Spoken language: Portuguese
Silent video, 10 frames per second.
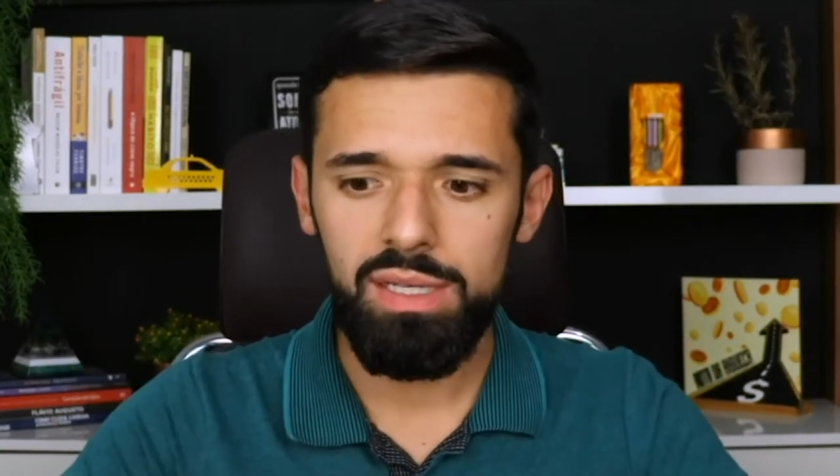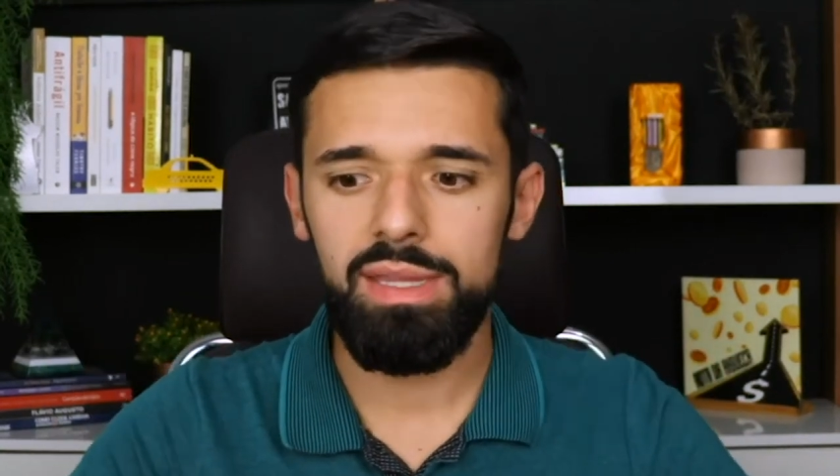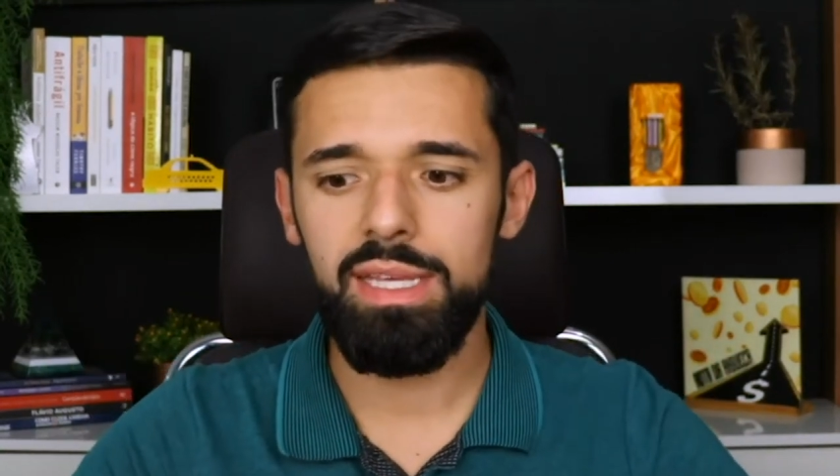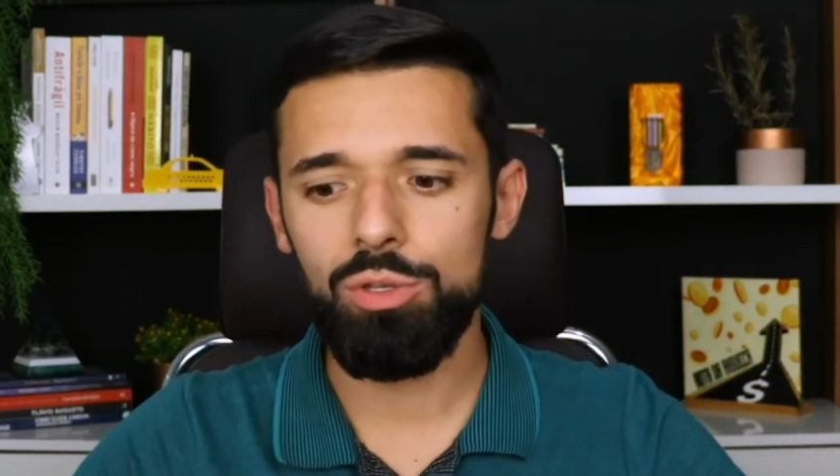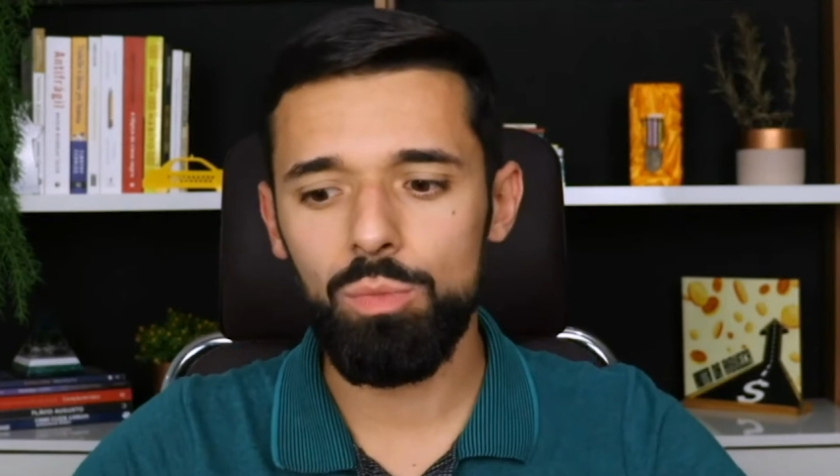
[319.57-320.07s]

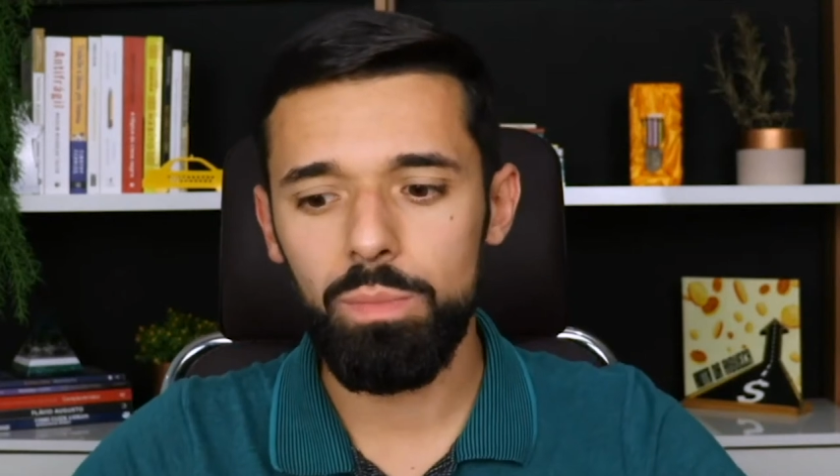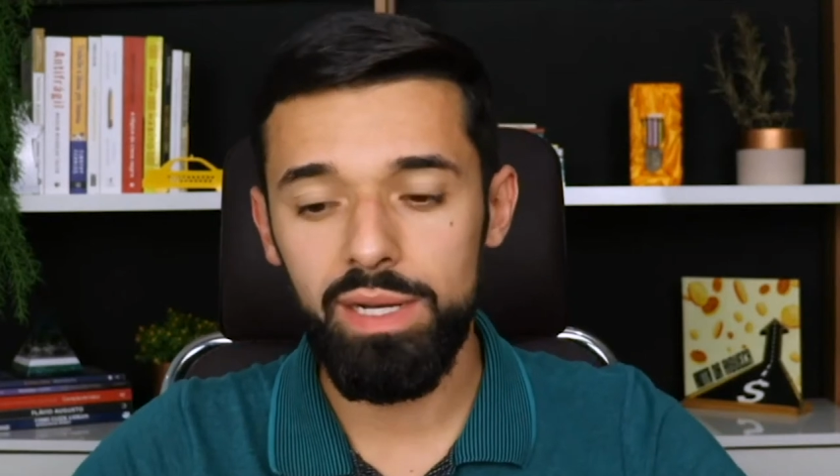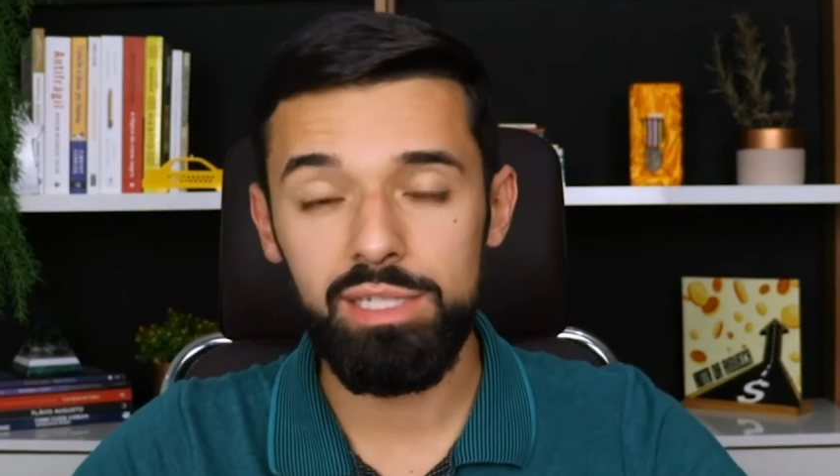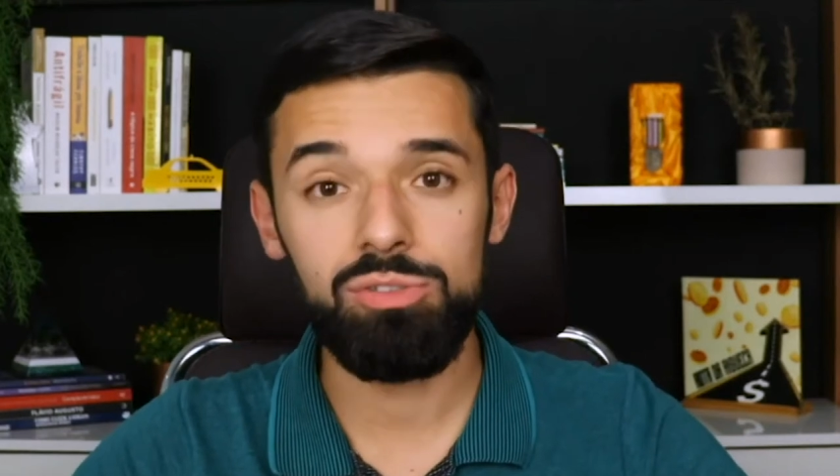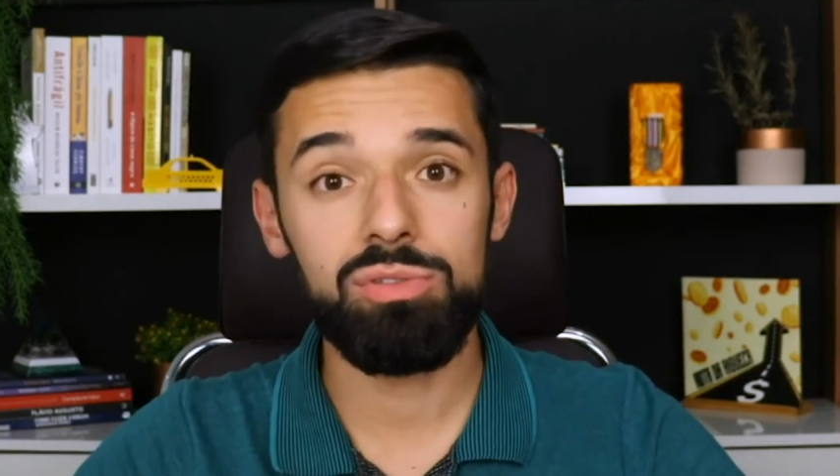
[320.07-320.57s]
de que o
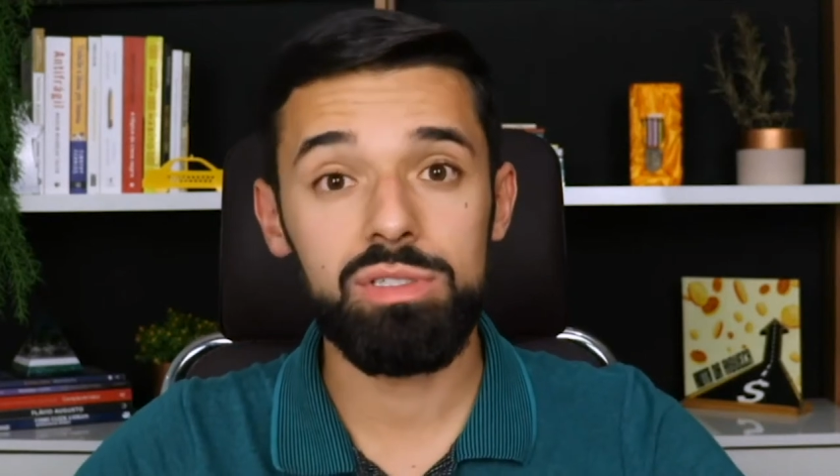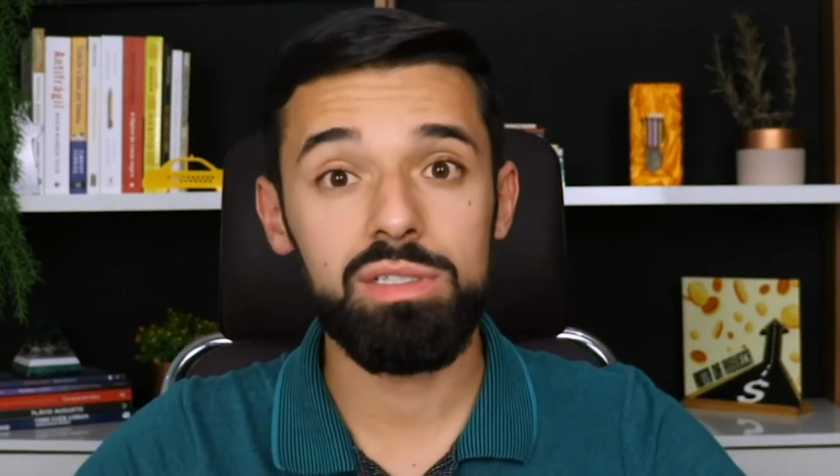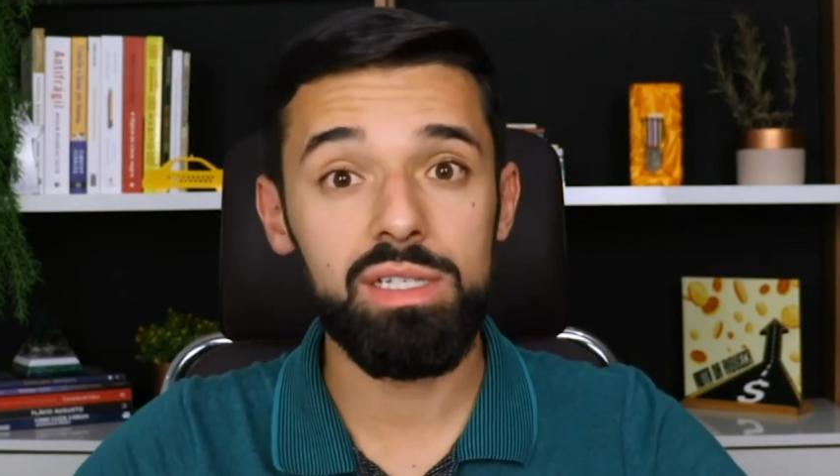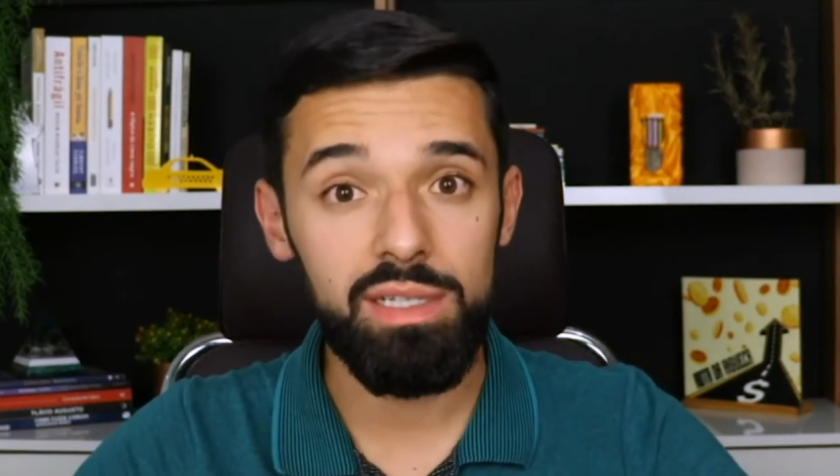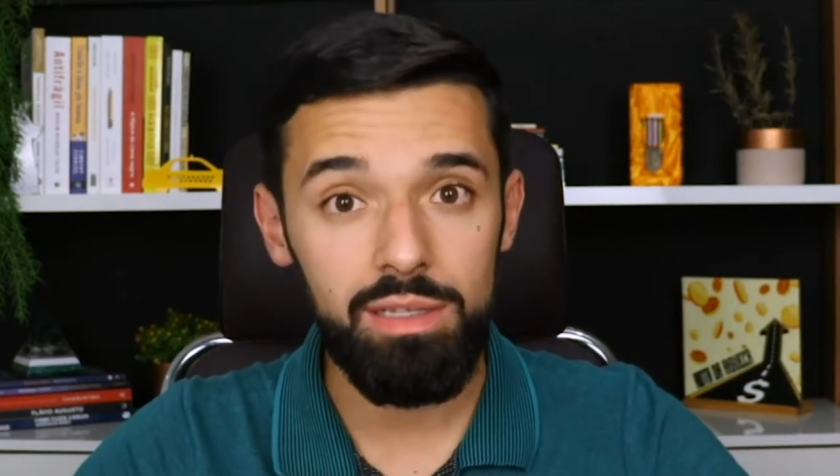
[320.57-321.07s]
preço
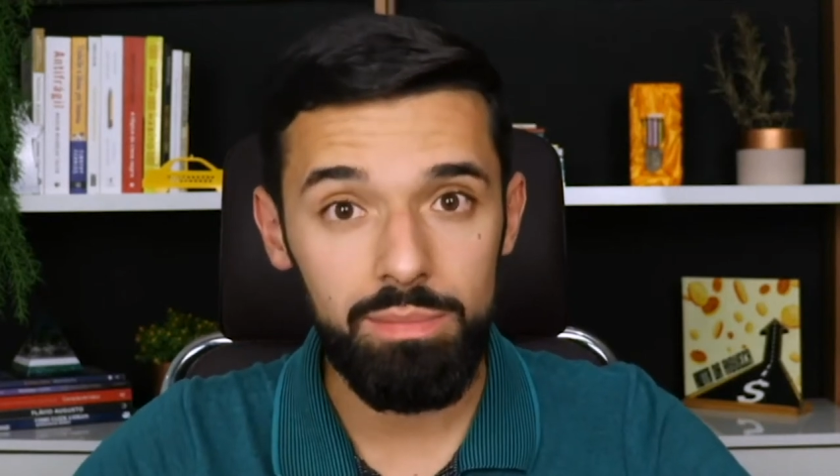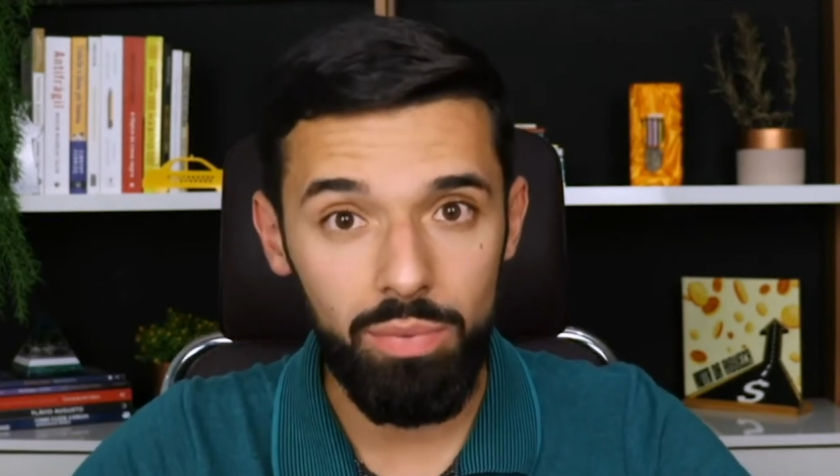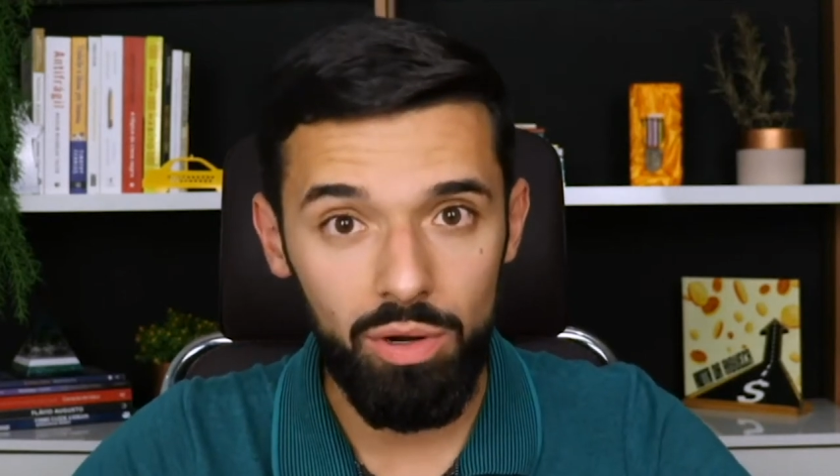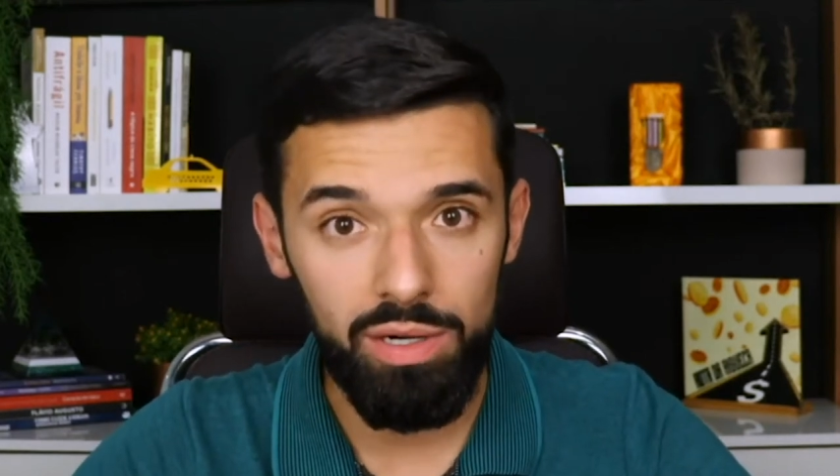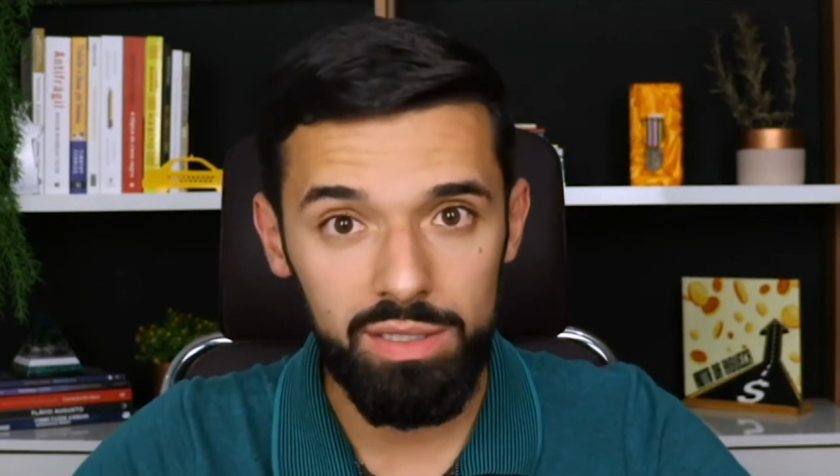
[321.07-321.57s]
sim
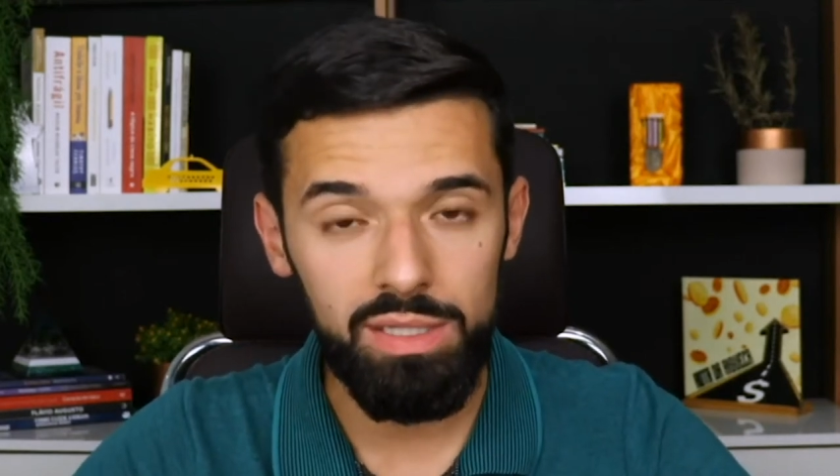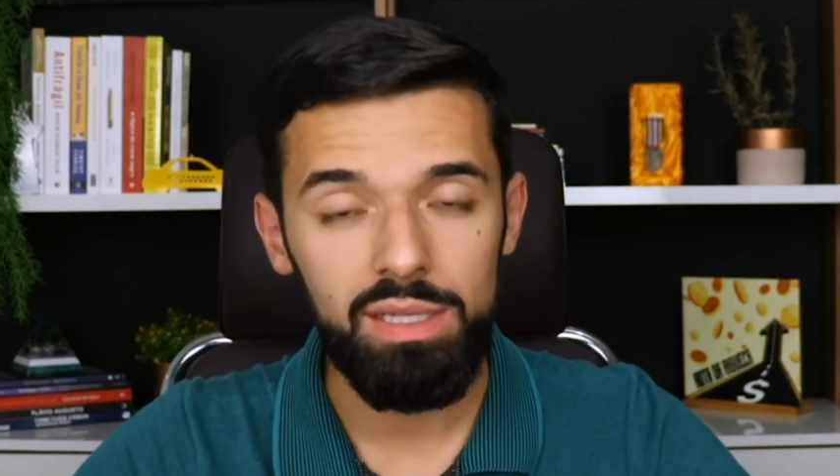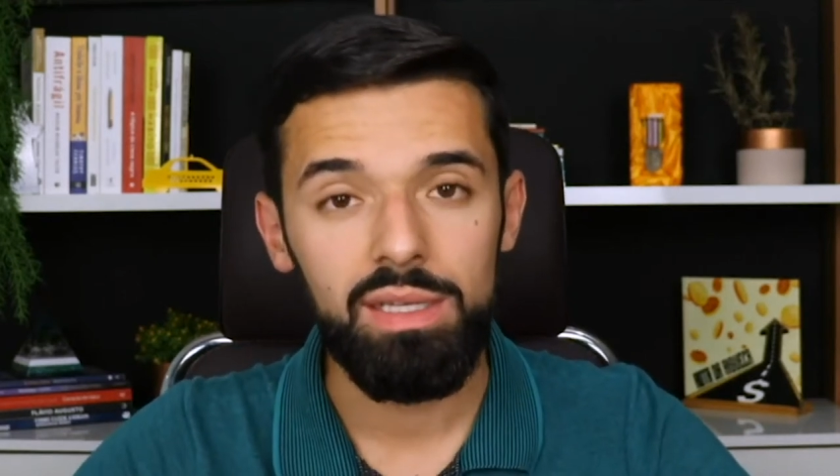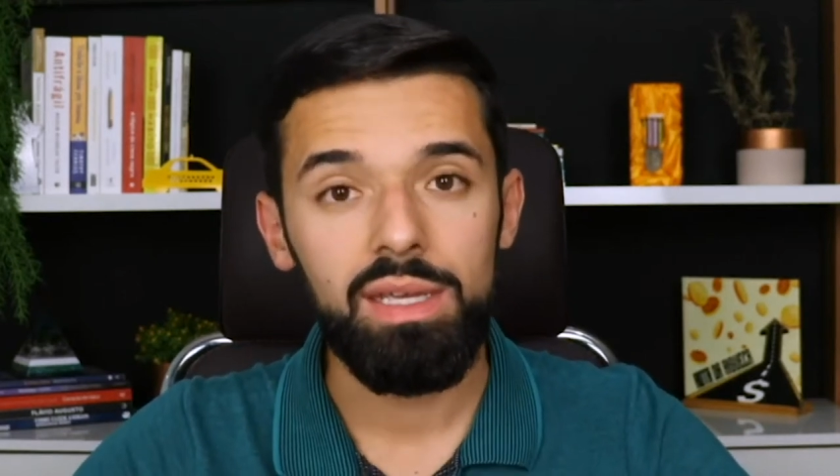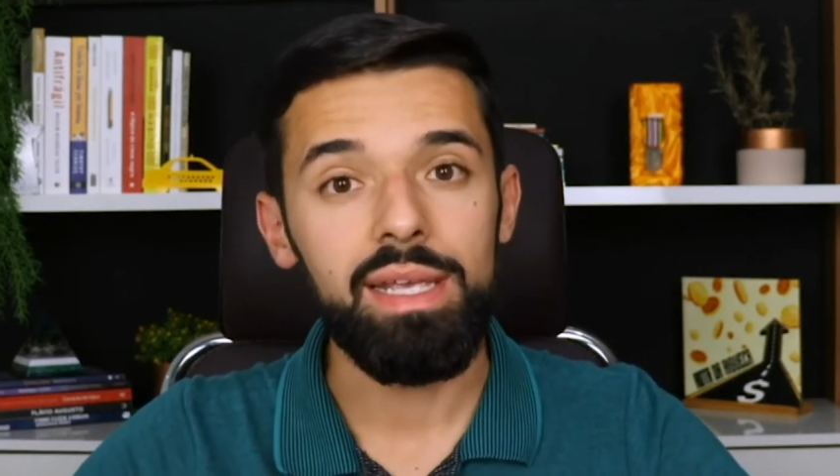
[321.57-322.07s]
importa